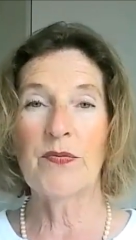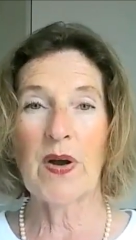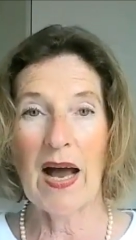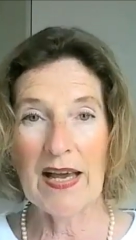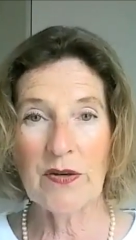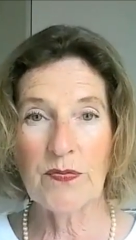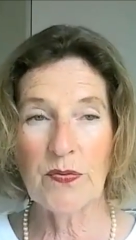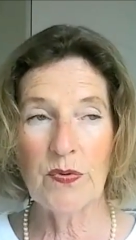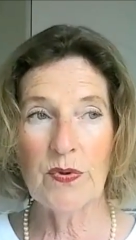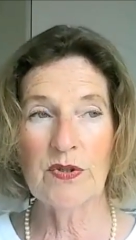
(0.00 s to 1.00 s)
frei
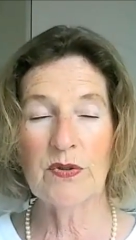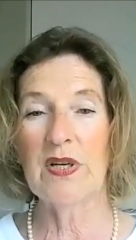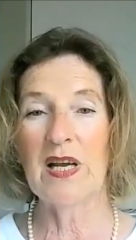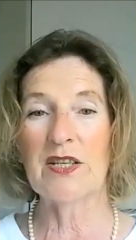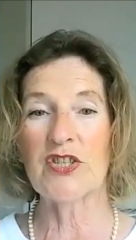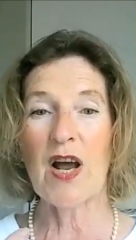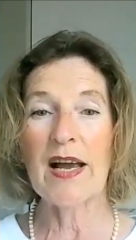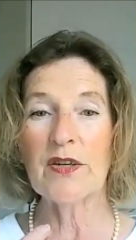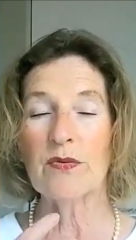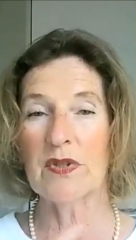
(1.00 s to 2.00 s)
fühlen und eine
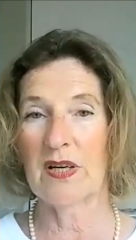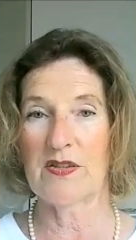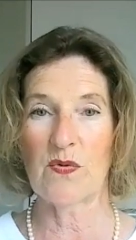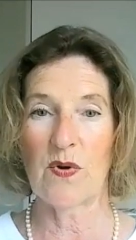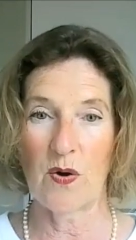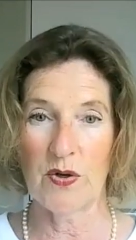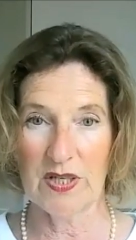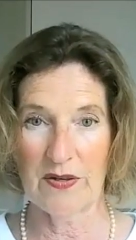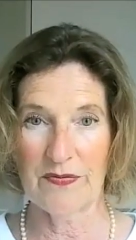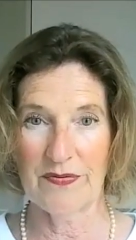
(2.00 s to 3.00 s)
Entscheidung dazu auch
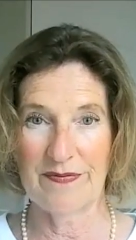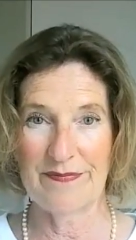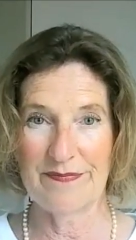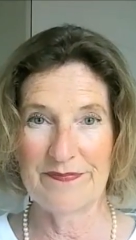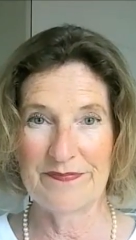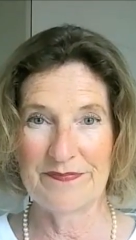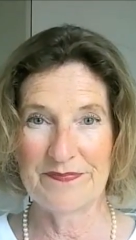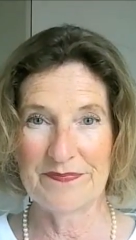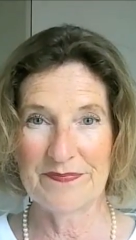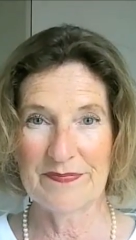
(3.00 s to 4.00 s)
treffen.
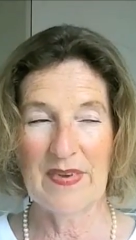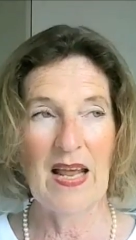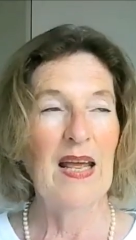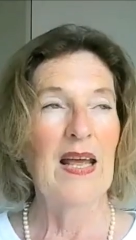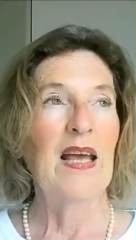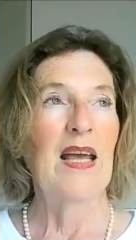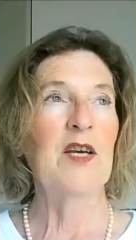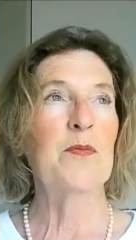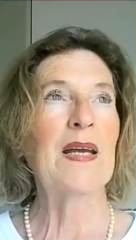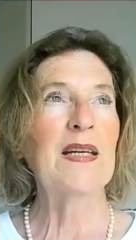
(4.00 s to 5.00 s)

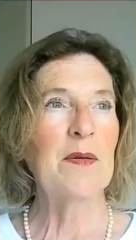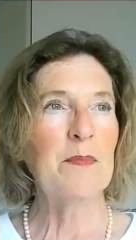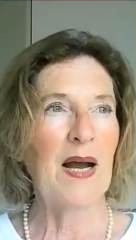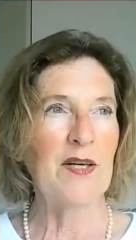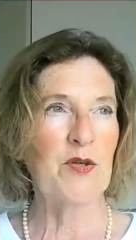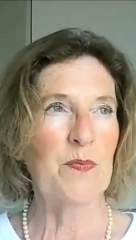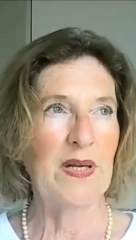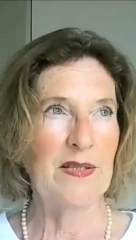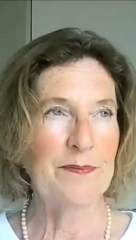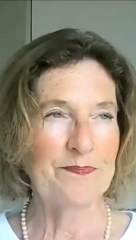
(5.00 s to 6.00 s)
Ich bringe dir ein
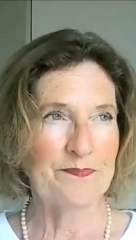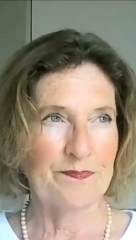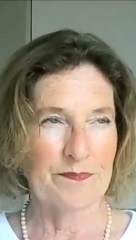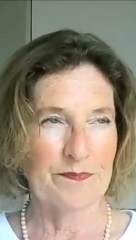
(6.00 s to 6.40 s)
Beispiel.